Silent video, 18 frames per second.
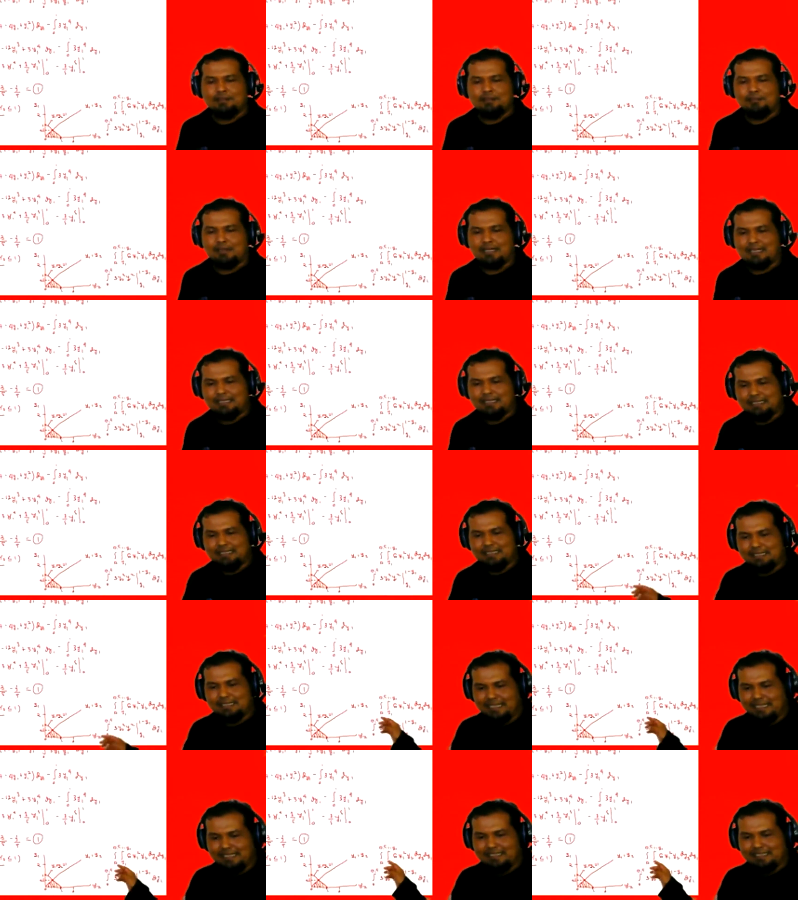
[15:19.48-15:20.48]
Maka
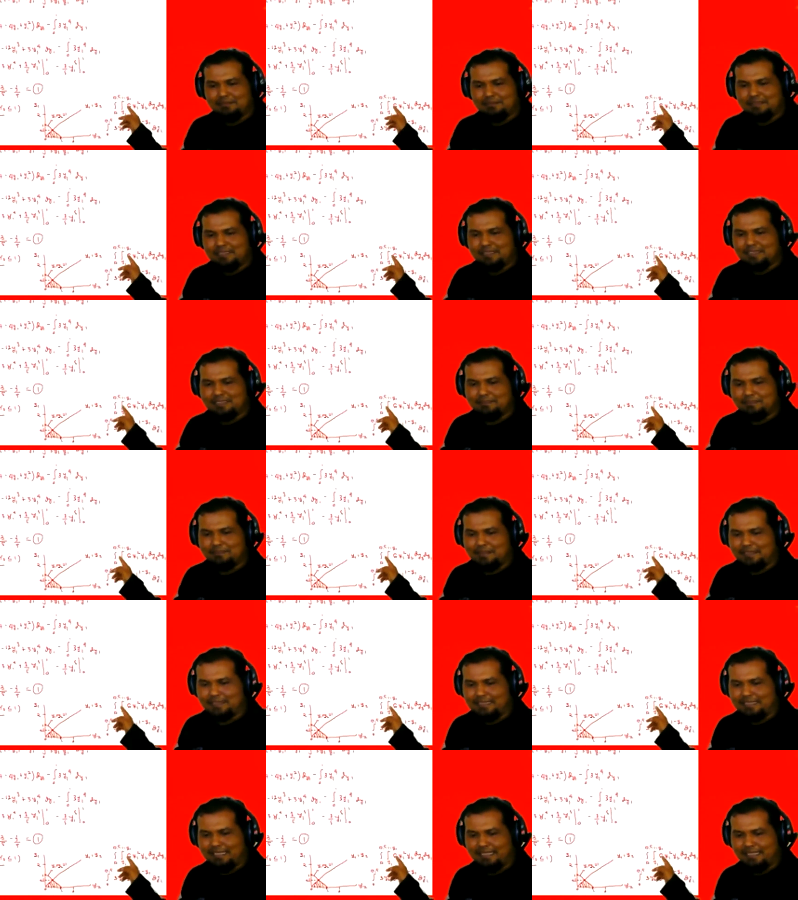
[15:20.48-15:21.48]
integralnya menjadi
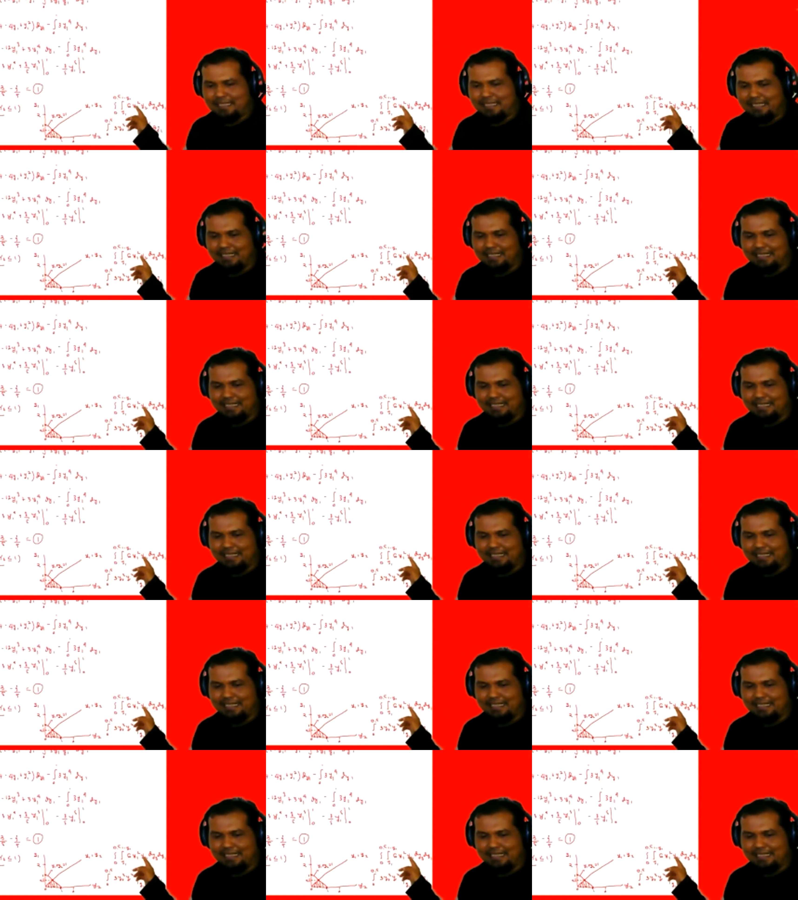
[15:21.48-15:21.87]
seperti ini.